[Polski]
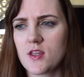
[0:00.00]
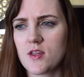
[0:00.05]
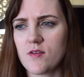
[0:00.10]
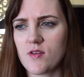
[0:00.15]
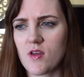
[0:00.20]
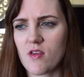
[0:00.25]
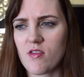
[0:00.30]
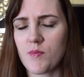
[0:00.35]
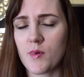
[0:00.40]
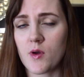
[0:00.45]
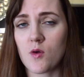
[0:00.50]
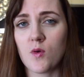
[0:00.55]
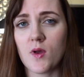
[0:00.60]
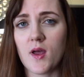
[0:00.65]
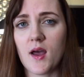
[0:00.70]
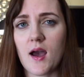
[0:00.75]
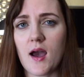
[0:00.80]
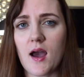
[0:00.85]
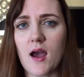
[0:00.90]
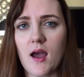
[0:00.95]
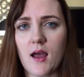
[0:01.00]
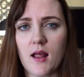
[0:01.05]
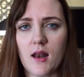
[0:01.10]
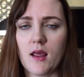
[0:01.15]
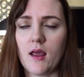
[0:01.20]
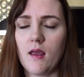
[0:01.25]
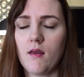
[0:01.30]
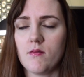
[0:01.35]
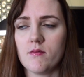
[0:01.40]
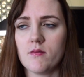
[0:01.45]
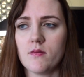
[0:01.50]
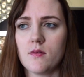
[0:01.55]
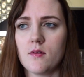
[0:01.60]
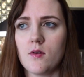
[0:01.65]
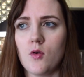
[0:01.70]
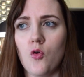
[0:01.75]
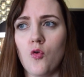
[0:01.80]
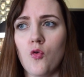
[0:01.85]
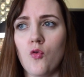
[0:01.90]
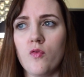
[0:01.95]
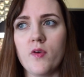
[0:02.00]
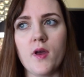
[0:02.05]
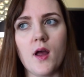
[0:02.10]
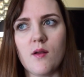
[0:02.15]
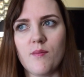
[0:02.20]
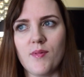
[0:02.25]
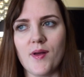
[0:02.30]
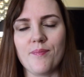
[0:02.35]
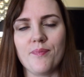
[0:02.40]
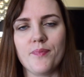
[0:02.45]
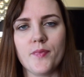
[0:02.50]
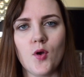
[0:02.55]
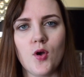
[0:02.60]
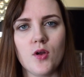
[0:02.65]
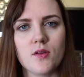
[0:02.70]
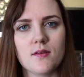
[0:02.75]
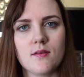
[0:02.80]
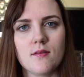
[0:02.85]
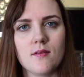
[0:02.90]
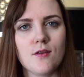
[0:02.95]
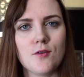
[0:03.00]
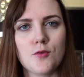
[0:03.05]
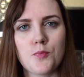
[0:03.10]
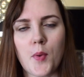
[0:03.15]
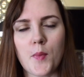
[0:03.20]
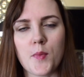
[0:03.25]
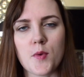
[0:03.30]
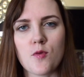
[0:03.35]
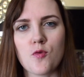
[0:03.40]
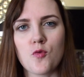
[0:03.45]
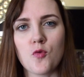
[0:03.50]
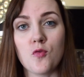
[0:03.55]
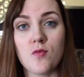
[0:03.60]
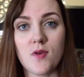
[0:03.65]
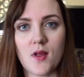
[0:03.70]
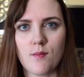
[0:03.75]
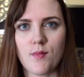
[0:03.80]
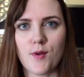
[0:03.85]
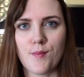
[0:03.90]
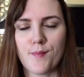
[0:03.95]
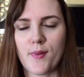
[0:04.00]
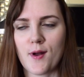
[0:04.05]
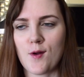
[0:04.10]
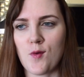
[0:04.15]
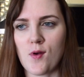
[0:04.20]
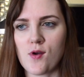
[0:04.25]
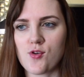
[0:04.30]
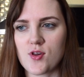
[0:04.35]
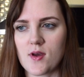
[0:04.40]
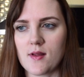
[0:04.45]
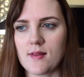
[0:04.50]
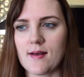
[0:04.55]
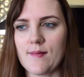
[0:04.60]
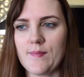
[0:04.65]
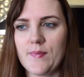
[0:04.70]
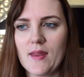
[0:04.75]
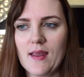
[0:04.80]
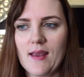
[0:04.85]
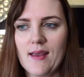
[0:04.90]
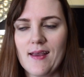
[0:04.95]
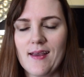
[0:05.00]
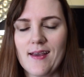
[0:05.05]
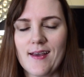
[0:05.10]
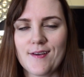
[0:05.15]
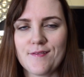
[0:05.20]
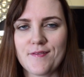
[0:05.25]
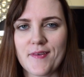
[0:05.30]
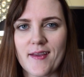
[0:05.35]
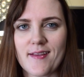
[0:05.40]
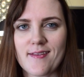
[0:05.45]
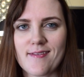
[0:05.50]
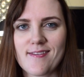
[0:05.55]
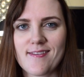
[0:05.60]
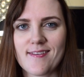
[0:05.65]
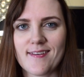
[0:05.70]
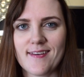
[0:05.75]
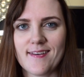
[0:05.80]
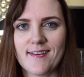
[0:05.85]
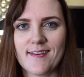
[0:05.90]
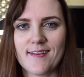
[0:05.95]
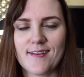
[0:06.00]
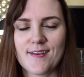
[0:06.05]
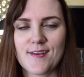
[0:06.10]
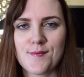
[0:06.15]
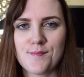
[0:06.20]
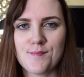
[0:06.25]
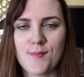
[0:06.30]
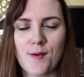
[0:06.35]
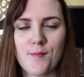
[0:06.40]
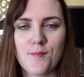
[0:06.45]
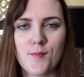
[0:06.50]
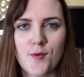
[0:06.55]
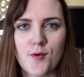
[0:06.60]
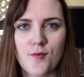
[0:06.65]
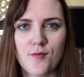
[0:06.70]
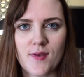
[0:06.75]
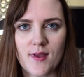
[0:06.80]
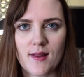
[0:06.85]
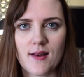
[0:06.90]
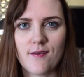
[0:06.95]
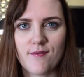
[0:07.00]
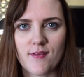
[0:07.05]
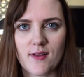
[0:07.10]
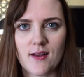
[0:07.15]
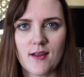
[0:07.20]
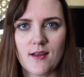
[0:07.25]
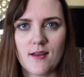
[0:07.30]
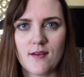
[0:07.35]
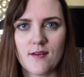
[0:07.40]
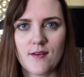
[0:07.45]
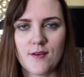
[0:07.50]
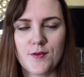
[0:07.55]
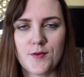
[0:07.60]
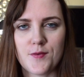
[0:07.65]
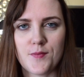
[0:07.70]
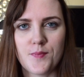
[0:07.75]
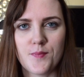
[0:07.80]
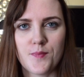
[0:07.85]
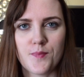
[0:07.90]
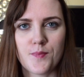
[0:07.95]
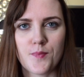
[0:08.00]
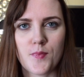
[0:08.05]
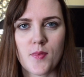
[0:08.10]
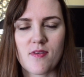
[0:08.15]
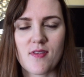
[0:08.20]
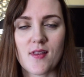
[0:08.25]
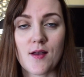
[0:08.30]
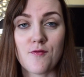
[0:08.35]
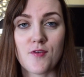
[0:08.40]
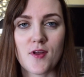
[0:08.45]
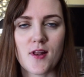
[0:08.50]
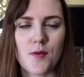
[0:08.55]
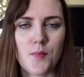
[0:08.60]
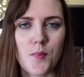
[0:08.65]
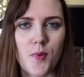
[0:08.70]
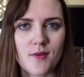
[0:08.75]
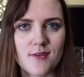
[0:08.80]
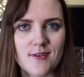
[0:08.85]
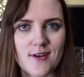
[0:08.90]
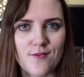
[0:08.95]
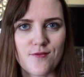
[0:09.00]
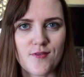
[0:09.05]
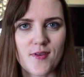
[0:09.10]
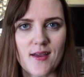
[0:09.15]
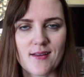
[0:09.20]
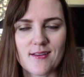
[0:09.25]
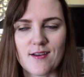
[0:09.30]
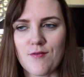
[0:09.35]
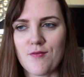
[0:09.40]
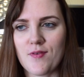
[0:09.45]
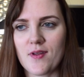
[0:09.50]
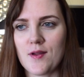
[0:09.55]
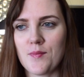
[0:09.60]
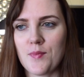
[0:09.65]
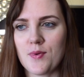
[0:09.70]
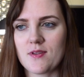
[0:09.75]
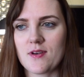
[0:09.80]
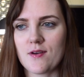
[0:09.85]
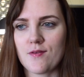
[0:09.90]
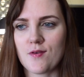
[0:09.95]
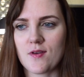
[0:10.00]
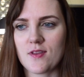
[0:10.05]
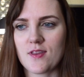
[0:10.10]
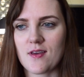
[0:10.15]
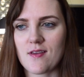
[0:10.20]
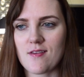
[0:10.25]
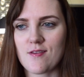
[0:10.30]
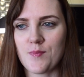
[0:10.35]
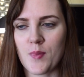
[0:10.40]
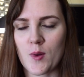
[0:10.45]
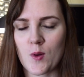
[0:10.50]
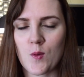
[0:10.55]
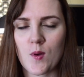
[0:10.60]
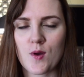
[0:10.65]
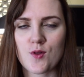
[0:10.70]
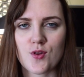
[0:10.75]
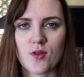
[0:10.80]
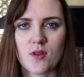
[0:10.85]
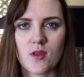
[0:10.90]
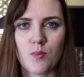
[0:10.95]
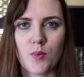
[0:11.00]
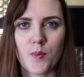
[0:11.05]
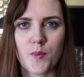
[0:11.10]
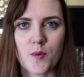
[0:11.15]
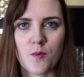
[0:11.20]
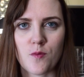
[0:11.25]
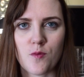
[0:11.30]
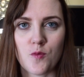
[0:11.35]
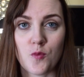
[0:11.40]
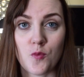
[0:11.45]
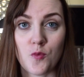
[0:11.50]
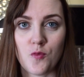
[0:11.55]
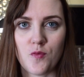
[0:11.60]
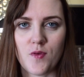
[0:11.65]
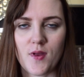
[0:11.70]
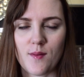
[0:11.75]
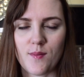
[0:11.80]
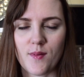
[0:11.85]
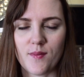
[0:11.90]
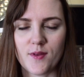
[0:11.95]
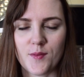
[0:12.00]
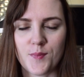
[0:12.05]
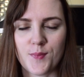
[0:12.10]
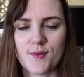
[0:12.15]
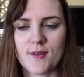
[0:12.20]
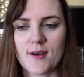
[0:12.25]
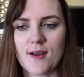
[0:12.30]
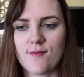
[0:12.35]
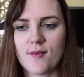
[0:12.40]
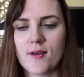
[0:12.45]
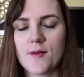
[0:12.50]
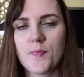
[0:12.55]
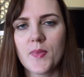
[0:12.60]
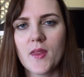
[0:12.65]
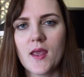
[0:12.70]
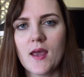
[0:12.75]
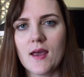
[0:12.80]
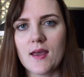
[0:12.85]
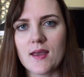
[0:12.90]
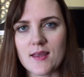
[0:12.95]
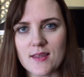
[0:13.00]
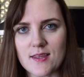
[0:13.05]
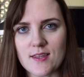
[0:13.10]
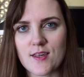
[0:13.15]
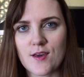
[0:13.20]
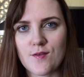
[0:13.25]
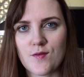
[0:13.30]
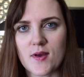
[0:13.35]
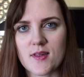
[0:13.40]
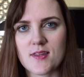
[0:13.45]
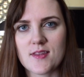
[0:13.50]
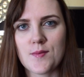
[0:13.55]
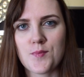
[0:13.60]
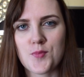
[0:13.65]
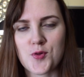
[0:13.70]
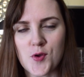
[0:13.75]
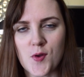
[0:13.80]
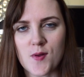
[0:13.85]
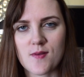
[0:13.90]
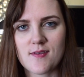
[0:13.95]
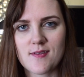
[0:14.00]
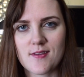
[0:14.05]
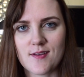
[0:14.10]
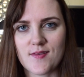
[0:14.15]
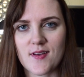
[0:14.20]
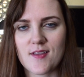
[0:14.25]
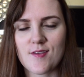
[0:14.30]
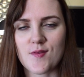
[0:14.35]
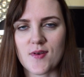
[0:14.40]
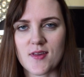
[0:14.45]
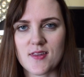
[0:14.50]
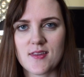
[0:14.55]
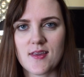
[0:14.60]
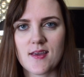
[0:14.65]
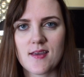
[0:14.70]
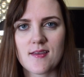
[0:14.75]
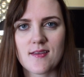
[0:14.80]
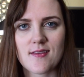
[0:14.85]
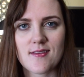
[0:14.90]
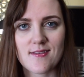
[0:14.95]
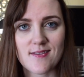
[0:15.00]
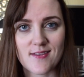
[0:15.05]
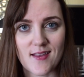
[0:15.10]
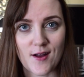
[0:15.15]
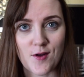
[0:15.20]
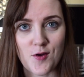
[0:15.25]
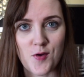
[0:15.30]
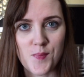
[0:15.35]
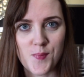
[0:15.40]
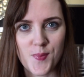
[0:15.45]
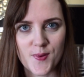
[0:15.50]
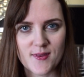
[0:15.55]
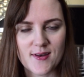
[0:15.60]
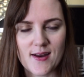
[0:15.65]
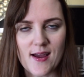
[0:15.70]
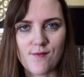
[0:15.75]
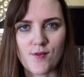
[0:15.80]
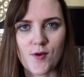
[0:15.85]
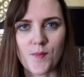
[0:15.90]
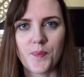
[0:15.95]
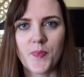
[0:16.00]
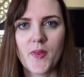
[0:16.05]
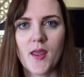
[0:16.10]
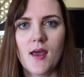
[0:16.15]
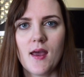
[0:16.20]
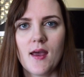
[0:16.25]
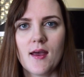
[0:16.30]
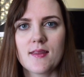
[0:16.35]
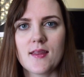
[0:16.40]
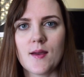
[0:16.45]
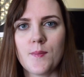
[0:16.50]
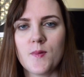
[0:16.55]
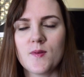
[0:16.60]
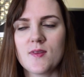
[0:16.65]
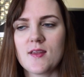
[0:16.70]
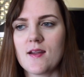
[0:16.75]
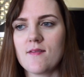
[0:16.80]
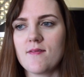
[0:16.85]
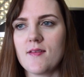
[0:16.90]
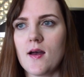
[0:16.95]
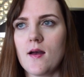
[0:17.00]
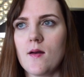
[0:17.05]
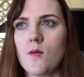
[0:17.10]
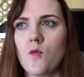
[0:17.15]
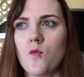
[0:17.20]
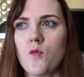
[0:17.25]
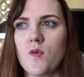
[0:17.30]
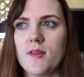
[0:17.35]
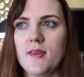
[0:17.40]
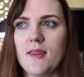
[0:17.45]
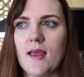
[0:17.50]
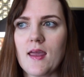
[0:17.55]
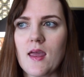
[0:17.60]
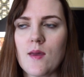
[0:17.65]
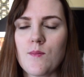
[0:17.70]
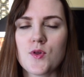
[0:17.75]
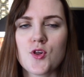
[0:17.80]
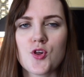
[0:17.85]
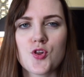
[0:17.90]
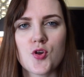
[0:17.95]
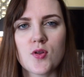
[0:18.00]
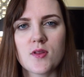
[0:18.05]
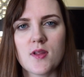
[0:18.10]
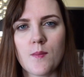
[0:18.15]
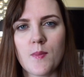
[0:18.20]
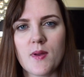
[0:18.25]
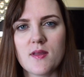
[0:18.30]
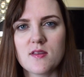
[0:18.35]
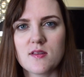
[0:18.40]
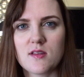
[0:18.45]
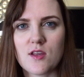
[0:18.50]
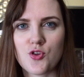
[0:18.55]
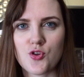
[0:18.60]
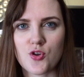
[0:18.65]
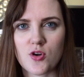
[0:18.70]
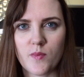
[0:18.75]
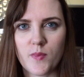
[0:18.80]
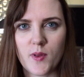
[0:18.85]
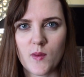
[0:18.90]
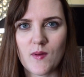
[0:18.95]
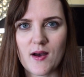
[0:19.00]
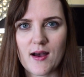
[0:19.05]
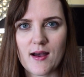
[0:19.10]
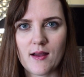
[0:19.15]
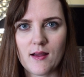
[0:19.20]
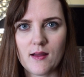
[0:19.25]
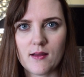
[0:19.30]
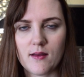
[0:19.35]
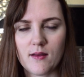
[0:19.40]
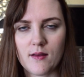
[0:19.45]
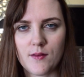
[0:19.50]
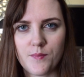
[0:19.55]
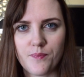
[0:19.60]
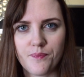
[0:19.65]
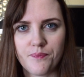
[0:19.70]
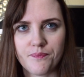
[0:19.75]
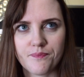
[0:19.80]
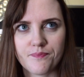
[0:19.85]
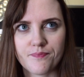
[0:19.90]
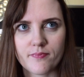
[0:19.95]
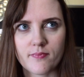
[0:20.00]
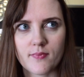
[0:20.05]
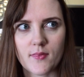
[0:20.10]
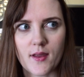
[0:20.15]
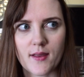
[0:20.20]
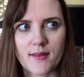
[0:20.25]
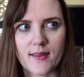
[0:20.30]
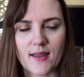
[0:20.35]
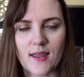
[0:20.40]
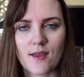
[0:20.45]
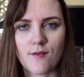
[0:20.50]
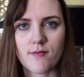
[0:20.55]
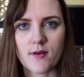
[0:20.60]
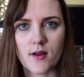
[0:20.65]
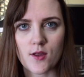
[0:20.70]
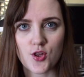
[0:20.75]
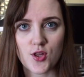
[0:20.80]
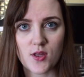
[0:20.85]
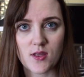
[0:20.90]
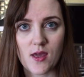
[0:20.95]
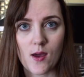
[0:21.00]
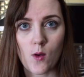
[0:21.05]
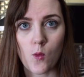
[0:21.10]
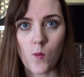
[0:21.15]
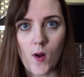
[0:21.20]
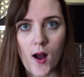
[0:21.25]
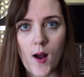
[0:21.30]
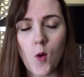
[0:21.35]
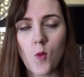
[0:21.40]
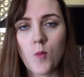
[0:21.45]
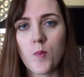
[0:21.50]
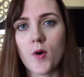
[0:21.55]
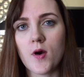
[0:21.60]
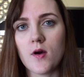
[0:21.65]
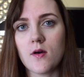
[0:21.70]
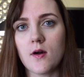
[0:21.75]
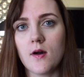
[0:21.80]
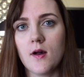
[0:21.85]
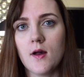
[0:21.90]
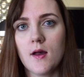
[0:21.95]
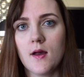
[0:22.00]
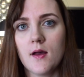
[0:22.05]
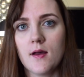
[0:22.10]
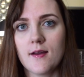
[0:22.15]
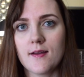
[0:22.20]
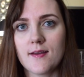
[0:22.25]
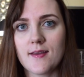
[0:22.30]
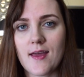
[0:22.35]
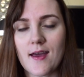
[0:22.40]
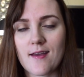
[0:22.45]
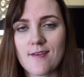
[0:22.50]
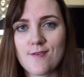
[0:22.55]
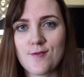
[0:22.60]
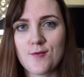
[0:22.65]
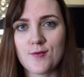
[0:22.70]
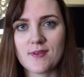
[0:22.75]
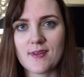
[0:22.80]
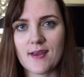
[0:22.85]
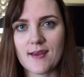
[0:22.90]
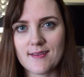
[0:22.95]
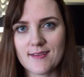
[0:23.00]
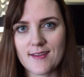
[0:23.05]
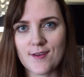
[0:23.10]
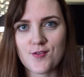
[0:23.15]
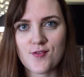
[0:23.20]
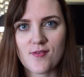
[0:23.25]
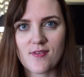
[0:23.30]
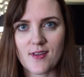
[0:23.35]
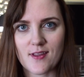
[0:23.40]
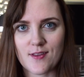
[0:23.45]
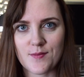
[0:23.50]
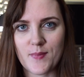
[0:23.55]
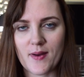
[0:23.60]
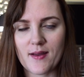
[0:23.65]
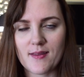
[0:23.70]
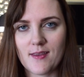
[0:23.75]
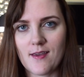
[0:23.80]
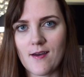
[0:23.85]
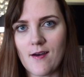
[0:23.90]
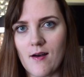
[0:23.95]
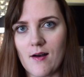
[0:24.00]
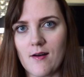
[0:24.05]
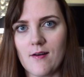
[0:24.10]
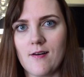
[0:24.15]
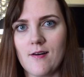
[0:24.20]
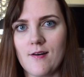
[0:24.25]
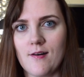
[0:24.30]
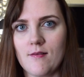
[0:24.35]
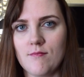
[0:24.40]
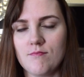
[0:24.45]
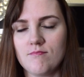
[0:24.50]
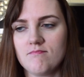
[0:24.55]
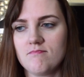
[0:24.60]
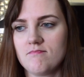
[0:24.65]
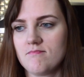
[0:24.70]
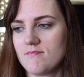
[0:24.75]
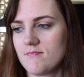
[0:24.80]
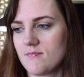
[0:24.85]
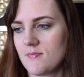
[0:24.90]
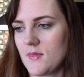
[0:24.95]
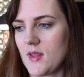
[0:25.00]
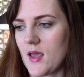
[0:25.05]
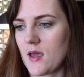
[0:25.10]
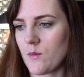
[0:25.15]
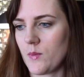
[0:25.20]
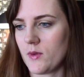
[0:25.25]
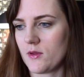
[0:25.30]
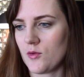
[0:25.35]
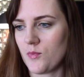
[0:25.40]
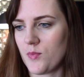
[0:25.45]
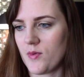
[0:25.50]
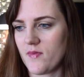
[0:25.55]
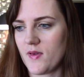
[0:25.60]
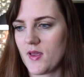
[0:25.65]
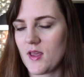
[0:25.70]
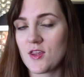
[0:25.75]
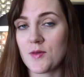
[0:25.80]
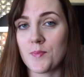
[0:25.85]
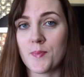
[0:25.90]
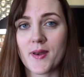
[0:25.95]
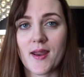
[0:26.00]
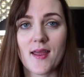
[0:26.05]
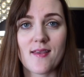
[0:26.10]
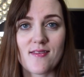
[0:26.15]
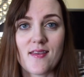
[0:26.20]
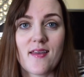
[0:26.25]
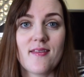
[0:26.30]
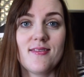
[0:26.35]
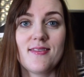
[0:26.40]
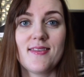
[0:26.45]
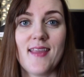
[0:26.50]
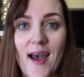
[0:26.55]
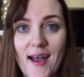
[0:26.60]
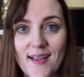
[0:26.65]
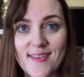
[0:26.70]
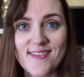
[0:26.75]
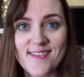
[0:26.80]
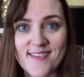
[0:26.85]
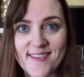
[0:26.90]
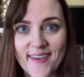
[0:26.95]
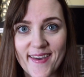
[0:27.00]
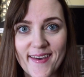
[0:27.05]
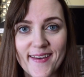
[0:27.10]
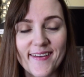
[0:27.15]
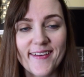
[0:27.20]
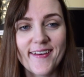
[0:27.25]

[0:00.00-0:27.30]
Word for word: dziwnie smakuje, ale uwielbiam. Od, po prostu uwielbiam bakłażana. Więc y, mam wiele, wiele, y, znam wiele potraw i jadam wiele potraw, gdzie jest bakłażan i po prostu uwielbiam te potrawy. I dzisiaj właśnie przychodzę do Was właśnie z taką potrawą. Ta potrawa, wydaje mi się, że ona będzie też robiła y, takie wrażenie wow, bo jest tutaj też zadbanie o jakby to powiedzieć, prezentację.